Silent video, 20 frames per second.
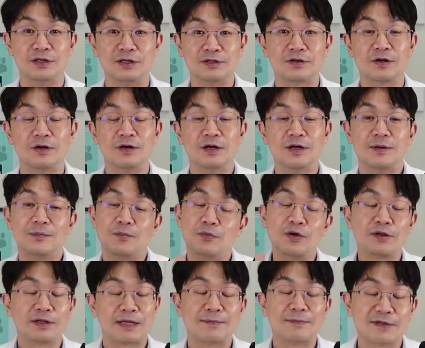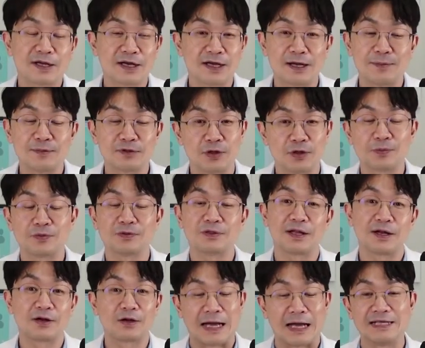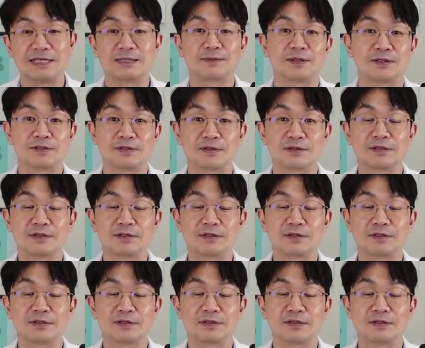그래서 물론 냄새가 나면 접근안하고안 씹겠죠.